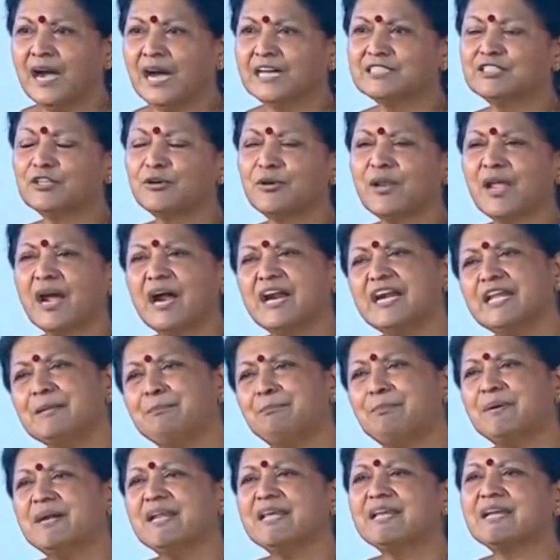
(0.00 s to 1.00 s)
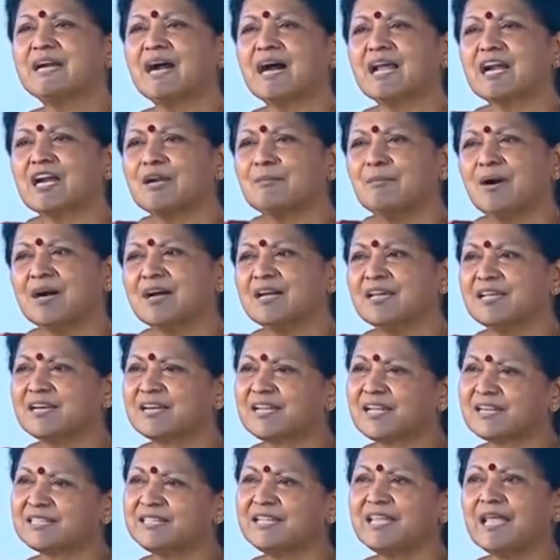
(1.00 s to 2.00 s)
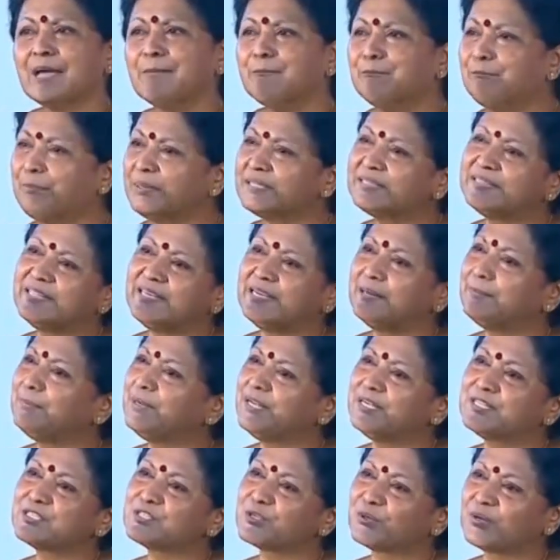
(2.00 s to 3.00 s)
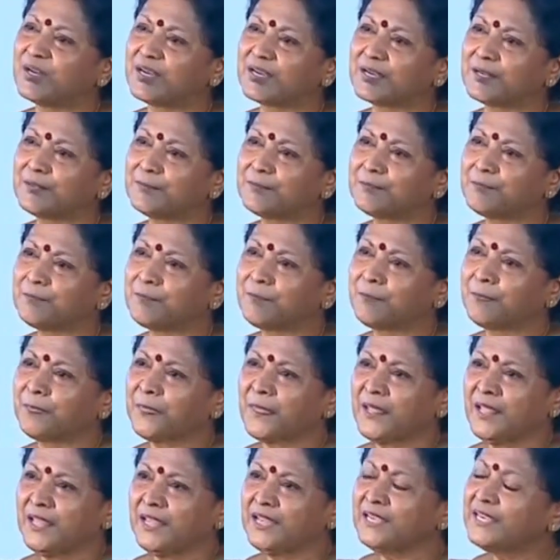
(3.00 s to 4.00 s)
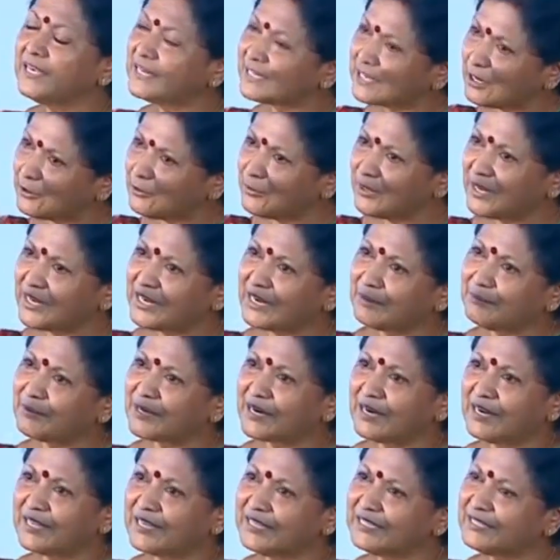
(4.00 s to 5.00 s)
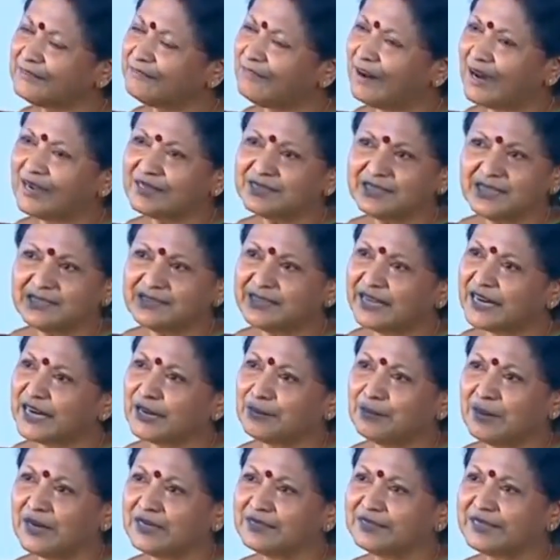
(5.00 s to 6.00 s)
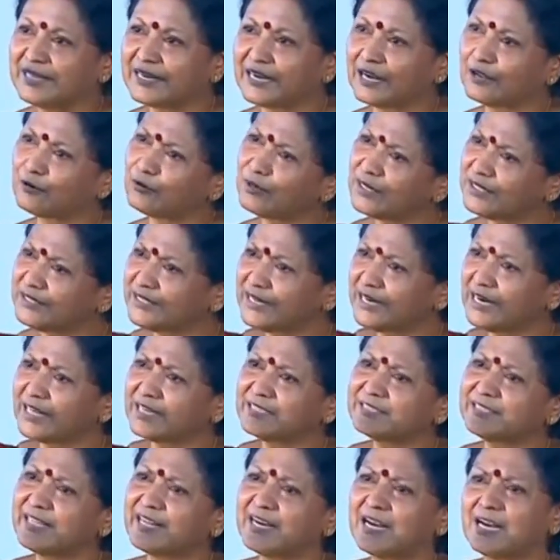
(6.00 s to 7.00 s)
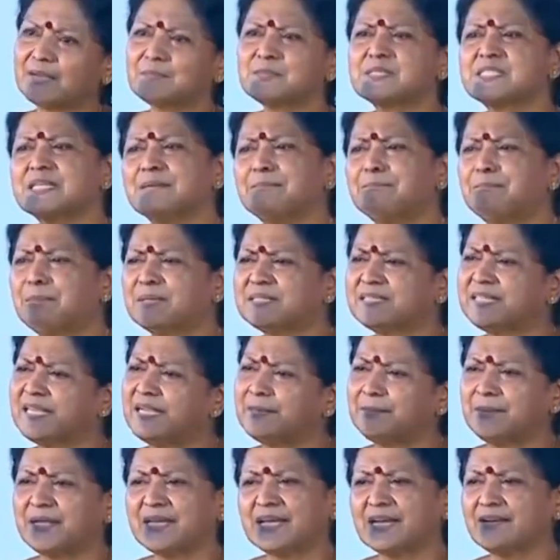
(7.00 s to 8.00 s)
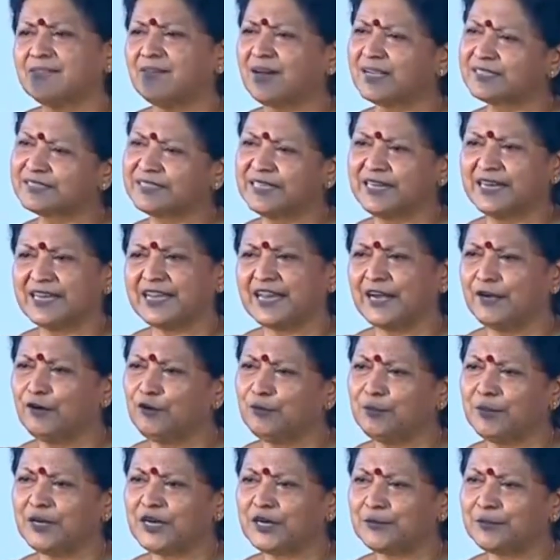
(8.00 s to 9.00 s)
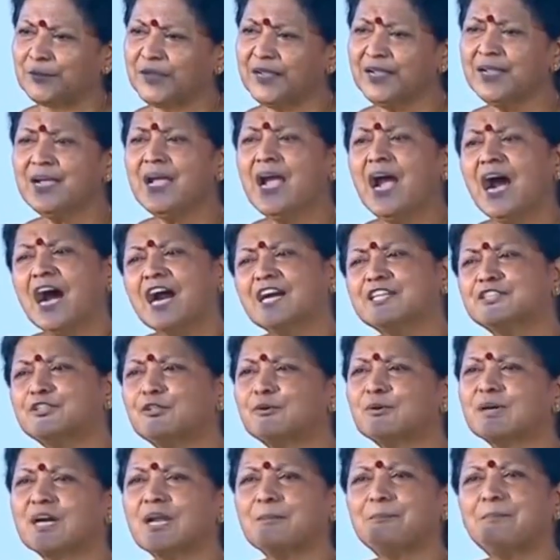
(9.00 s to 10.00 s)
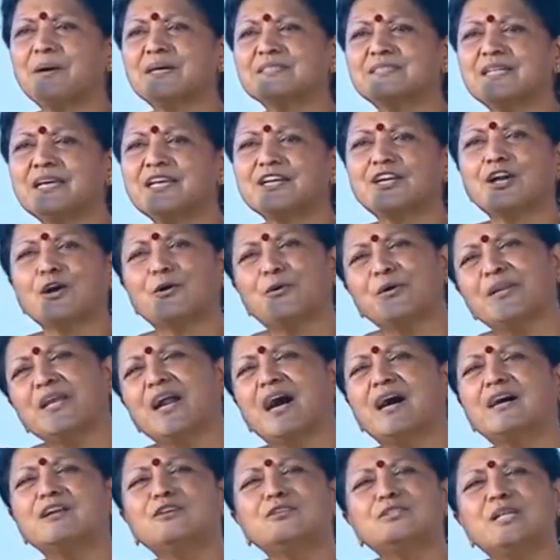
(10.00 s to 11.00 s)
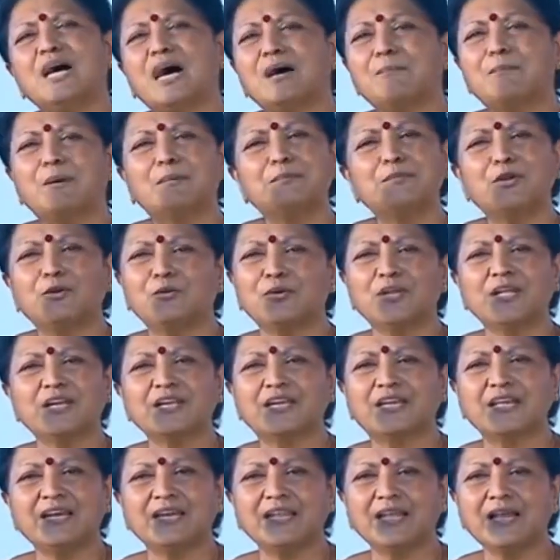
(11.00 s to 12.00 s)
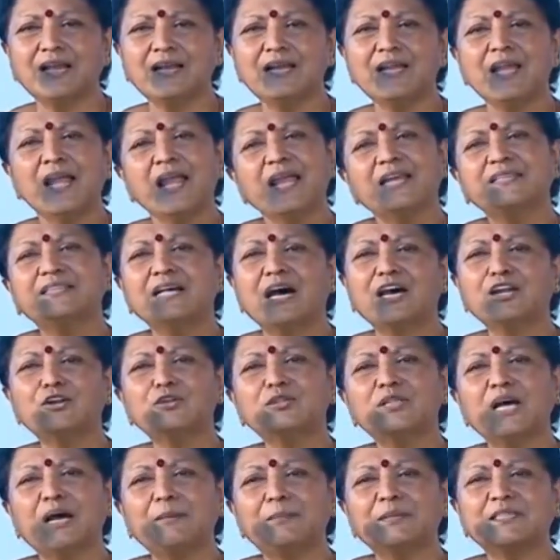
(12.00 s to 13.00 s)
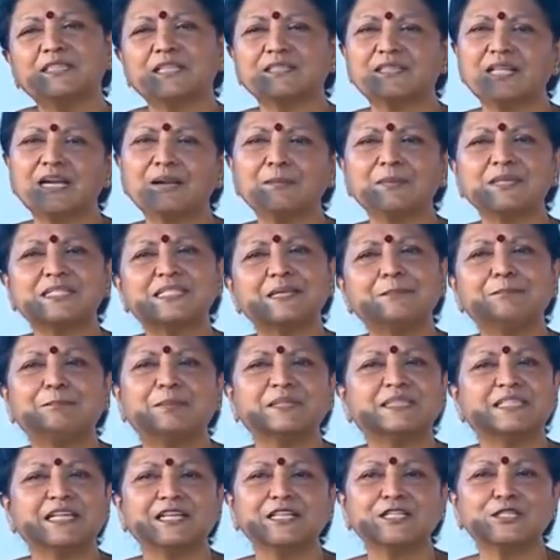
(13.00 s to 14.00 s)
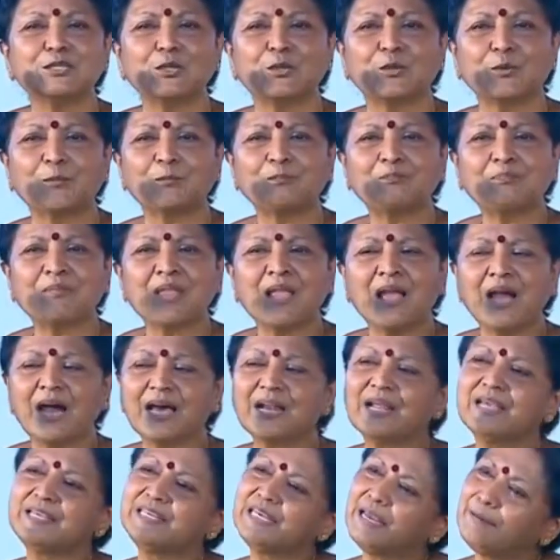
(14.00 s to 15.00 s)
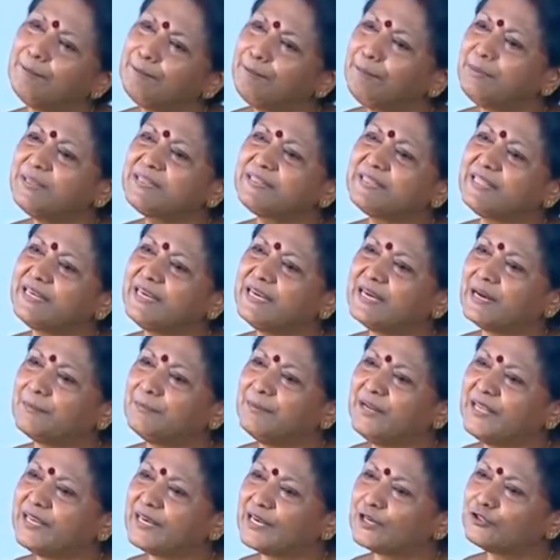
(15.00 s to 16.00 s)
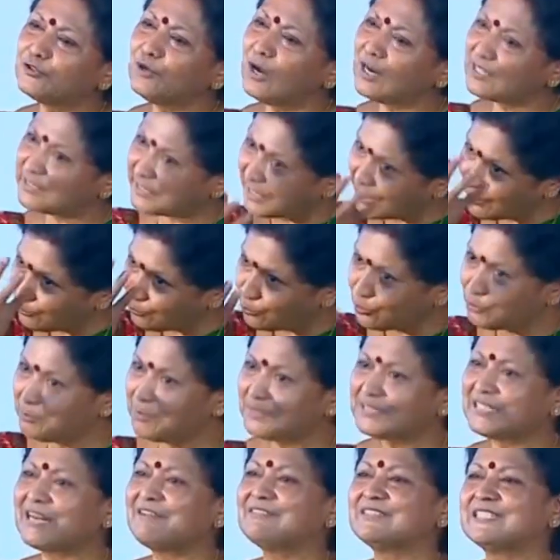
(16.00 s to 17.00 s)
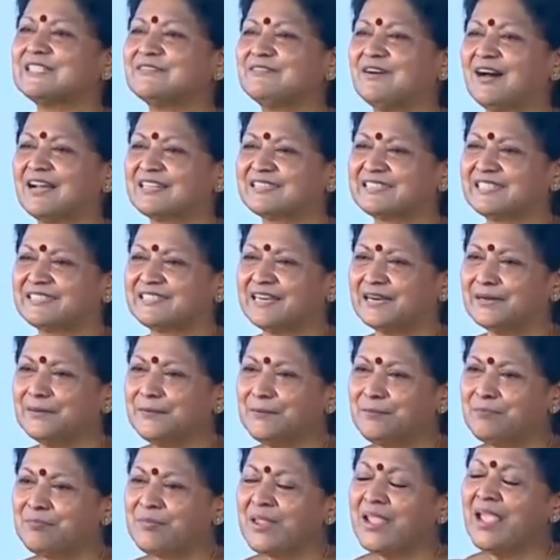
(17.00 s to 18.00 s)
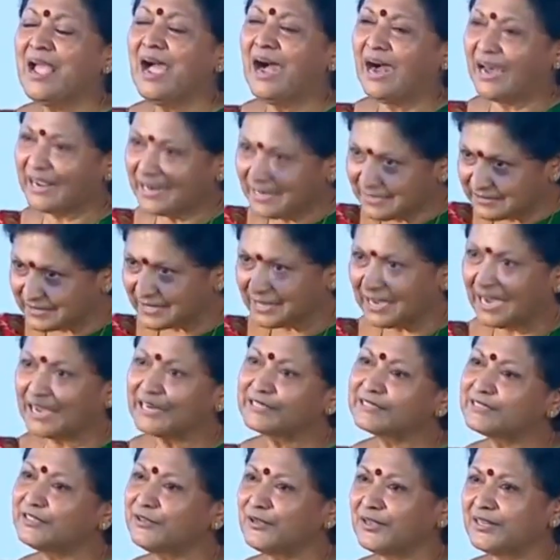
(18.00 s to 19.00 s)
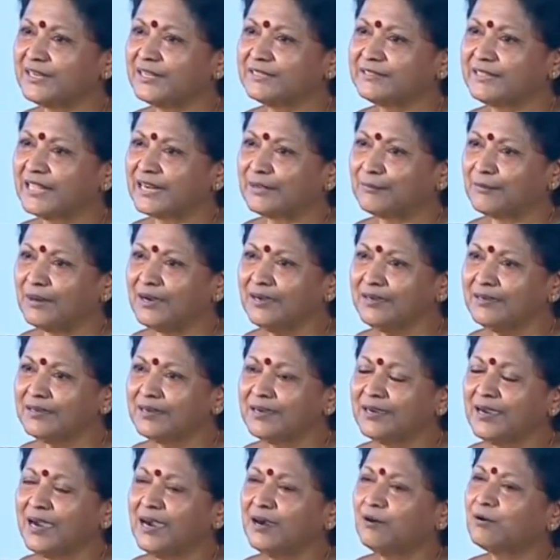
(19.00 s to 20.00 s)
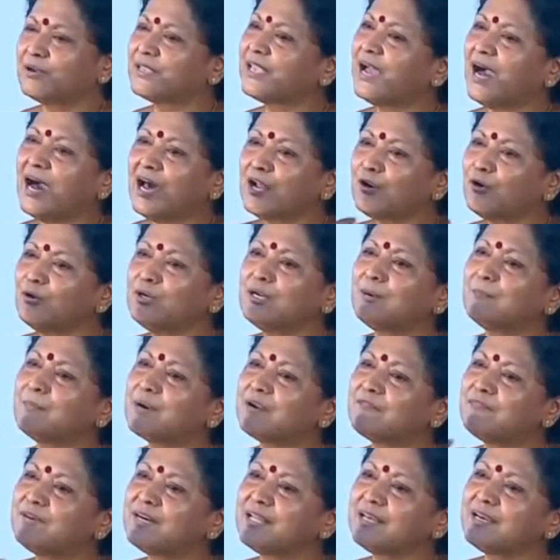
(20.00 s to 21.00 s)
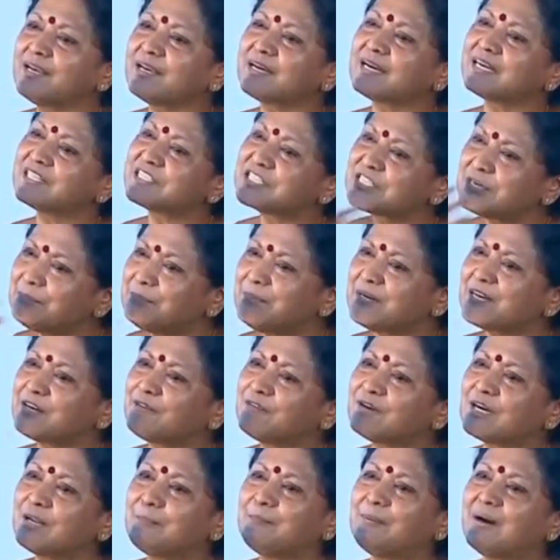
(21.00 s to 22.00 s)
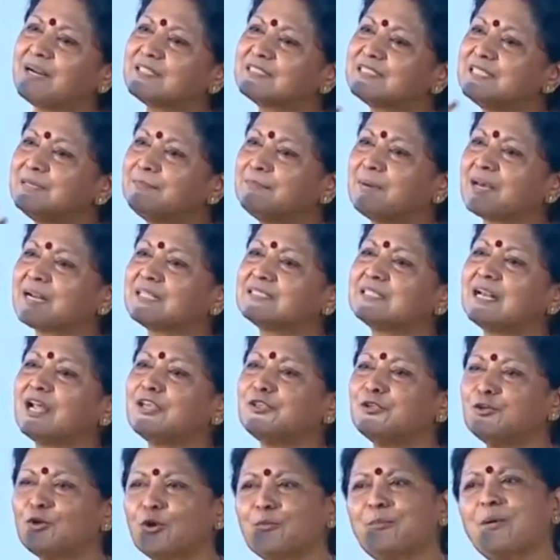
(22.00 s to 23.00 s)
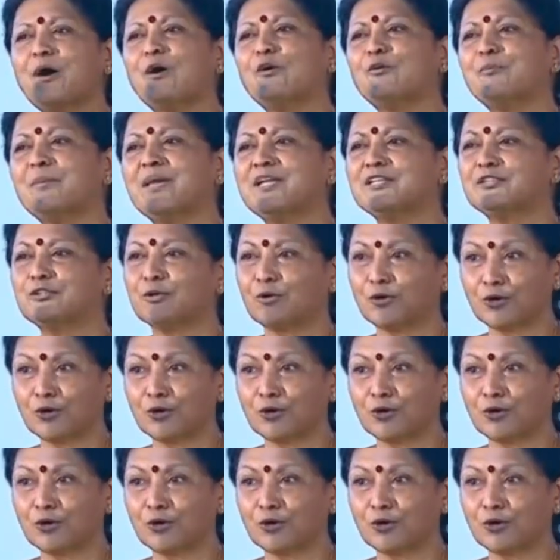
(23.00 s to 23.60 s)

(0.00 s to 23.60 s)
அதனுடைய அடிப்படை காரணமாக இருக்கிறது எம்பத்தி அப்படின்னு சொன்னாங்க இங்கே இருக்கக்கூடிய நபர்களுக்கு இந்த வார்த்தை தெரியுமான்னு தெரியல குழந்தைகளுக்கு தெரியலாம் சிம்பத்தி அப்படிங்கிற வார்த்தை நீ கேள்விப்பட்டிருப்பேன் அடுத்தவர்களை பார்த்தா இருக்கக்கூடிய அனுதாபம்னு ஒன்று இருக்கு இல்லையா இந்த அனுதாபத்தை தான் நம்ம சிம்பத்தின்னு சொல்கிறோம் ஆனால் எம்பத்தி அப்படிங்கிறதும் அதே குடும்பத்தில் வந்த வார்த்தை தான் ஆனால் அதுக்கு அர்த்தம் என்ன தெரியுமா யாரோ நம்மளை விட கஷ்டப்படுறவங்கள பார்த்து மனதில் ஐயோ பாவமேன்னு